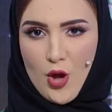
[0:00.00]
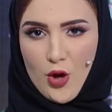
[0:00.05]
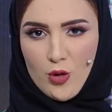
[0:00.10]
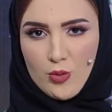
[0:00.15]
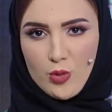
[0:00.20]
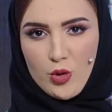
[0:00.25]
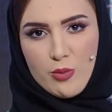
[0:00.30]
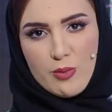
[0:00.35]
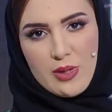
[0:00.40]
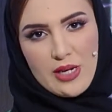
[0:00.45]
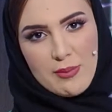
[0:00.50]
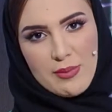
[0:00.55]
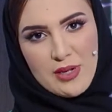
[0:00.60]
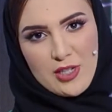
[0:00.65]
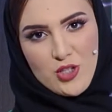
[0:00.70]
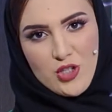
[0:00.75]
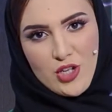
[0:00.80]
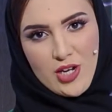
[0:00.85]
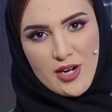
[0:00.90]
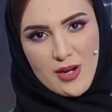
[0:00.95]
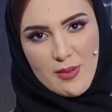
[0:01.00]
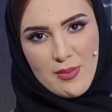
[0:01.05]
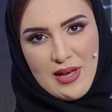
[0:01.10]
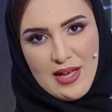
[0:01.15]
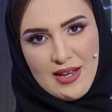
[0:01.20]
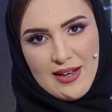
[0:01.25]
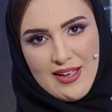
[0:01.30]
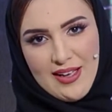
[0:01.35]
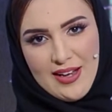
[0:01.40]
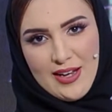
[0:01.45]
ومنو منا ما تجرب
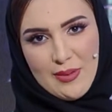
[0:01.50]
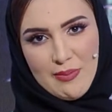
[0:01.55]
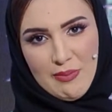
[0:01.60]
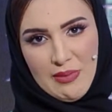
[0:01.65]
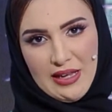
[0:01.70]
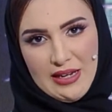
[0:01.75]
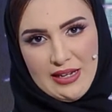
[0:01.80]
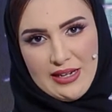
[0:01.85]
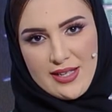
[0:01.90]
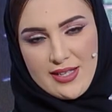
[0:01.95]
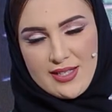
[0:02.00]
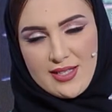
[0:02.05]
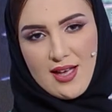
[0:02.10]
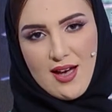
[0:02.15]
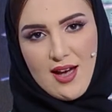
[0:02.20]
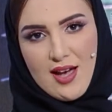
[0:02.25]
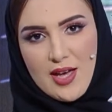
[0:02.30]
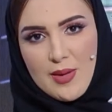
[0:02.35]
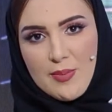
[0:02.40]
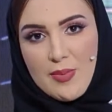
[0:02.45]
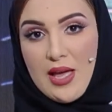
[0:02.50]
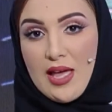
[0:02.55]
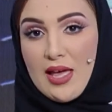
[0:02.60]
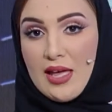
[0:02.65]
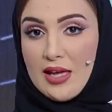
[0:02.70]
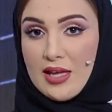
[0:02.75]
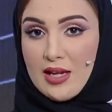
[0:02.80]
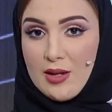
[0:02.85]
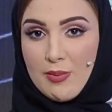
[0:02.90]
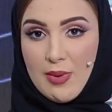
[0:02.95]
هالالم اللي صاحب
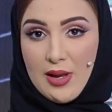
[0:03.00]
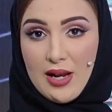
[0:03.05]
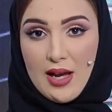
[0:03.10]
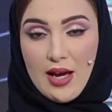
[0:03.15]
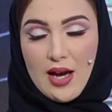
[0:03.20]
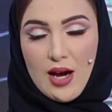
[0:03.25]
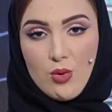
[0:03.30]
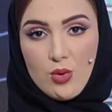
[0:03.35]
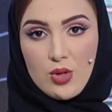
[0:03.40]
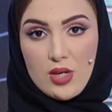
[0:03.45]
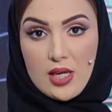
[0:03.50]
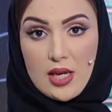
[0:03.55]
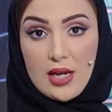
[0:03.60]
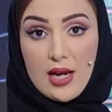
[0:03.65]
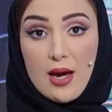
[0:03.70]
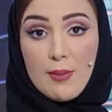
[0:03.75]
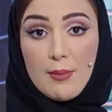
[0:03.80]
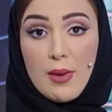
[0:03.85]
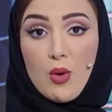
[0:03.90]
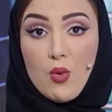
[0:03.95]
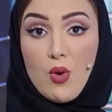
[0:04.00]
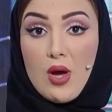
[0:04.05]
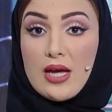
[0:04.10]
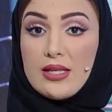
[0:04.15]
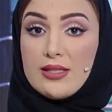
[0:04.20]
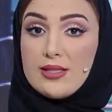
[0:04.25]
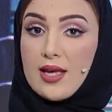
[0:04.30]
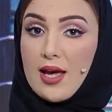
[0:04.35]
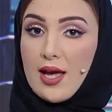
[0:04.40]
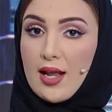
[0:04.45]
البلع او الكلام او
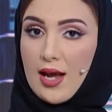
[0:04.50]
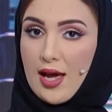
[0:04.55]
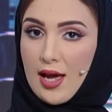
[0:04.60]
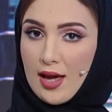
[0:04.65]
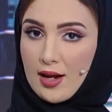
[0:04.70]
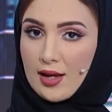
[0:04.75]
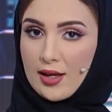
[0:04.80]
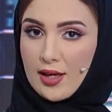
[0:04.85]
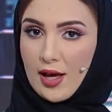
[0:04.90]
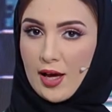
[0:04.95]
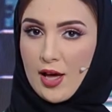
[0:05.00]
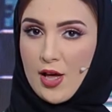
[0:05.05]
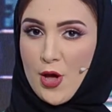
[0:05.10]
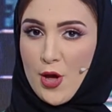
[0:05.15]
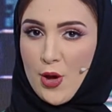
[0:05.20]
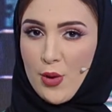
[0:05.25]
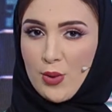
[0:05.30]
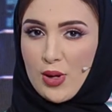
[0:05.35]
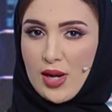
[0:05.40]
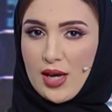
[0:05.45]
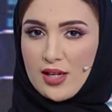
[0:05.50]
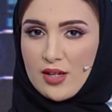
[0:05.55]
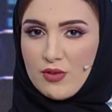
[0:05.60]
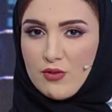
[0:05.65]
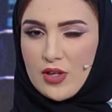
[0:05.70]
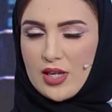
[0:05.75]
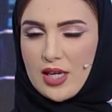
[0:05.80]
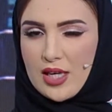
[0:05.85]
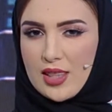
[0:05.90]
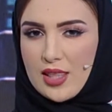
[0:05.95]
حتى الحركه ولكن
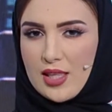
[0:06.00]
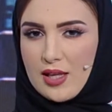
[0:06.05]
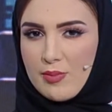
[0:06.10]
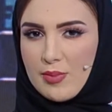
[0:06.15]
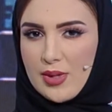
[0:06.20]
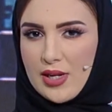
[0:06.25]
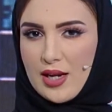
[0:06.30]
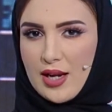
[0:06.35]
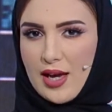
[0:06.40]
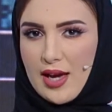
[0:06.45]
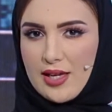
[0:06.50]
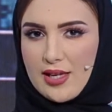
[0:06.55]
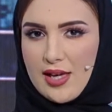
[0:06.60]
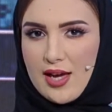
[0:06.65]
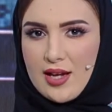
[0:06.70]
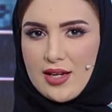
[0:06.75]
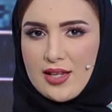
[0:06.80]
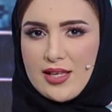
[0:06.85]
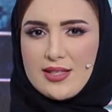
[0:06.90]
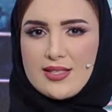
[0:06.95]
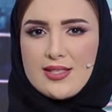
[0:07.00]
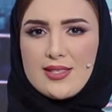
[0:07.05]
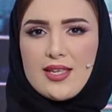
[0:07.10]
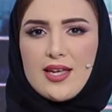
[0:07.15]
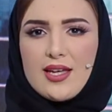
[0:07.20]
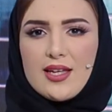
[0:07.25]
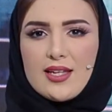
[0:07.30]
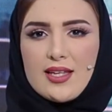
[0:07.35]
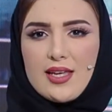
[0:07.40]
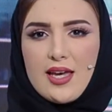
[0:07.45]
في كثير من الاحيان
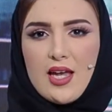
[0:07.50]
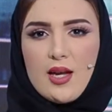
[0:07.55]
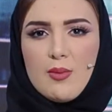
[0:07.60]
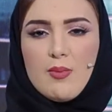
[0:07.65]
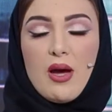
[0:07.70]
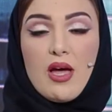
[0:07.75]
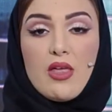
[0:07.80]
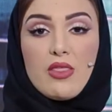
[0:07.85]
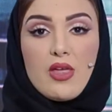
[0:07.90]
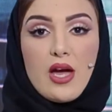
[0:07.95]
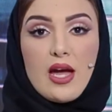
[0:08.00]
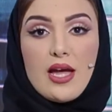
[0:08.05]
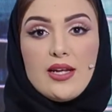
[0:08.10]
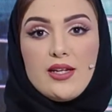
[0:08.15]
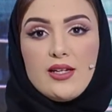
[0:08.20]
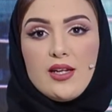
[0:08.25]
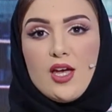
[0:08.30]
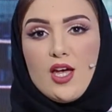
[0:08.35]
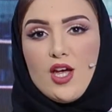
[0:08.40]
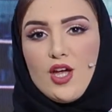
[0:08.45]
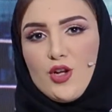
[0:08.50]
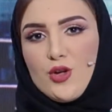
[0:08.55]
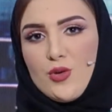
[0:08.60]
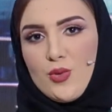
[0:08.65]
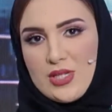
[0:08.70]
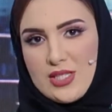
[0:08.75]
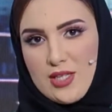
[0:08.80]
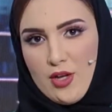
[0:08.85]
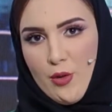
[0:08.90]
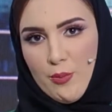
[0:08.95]
يستغني البعض عن
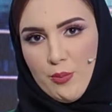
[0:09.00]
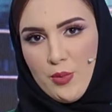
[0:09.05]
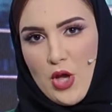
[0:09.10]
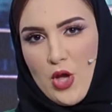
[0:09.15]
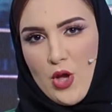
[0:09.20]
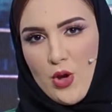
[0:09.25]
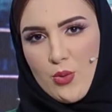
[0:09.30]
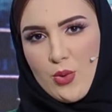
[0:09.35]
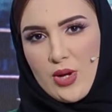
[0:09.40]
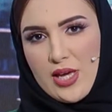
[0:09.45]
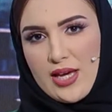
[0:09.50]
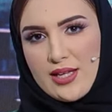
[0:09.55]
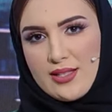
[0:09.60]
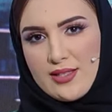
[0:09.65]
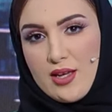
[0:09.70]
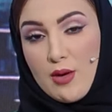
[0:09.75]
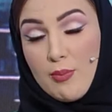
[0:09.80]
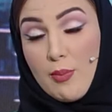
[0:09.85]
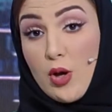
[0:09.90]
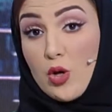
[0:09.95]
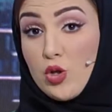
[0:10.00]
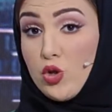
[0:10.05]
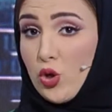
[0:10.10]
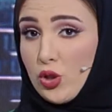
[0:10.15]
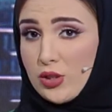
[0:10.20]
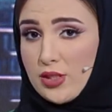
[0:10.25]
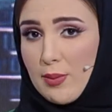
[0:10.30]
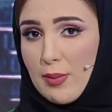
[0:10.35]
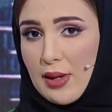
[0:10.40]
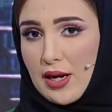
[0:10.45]
لوزهم ويعتبر
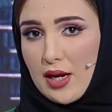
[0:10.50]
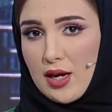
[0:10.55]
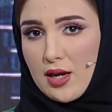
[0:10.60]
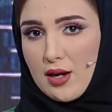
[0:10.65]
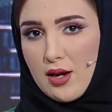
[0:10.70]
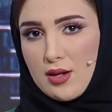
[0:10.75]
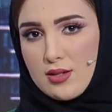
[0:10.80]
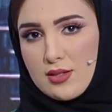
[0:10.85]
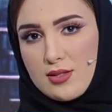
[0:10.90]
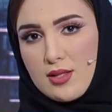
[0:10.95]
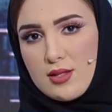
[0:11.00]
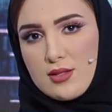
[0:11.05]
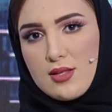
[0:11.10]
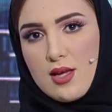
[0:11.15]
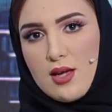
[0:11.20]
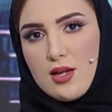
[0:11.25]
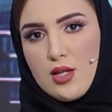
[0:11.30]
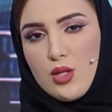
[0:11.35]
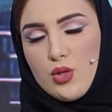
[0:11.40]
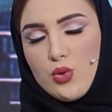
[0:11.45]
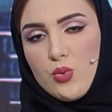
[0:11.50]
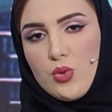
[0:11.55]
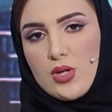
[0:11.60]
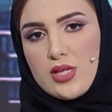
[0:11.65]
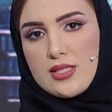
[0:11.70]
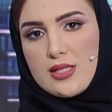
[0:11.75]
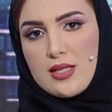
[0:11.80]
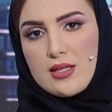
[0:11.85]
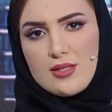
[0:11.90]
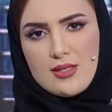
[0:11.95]
يعتبر قرار استئصال اللوز
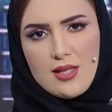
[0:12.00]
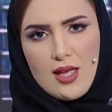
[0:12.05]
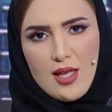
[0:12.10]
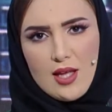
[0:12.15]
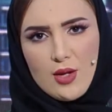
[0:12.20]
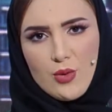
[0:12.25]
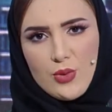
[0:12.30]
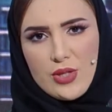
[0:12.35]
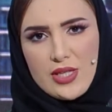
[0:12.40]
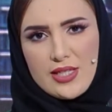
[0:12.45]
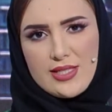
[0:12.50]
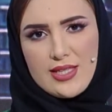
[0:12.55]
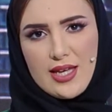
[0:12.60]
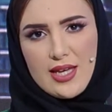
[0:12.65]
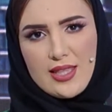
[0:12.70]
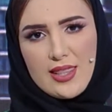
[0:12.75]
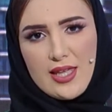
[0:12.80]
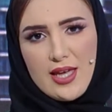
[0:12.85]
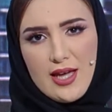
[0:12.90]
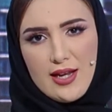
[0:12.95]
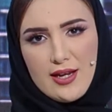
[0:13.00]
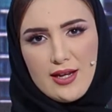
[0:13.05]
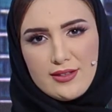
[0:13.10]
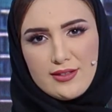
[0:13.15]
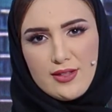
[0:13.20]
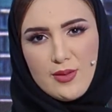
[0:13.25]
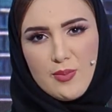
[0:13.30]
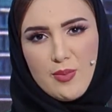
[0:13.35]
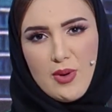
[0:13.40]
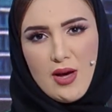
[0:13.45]
سهل ويتخذه
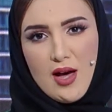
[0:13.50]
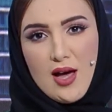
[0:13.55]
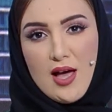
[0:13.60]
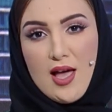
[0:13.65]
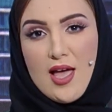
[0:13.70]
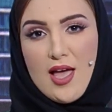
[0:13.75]
الاطباء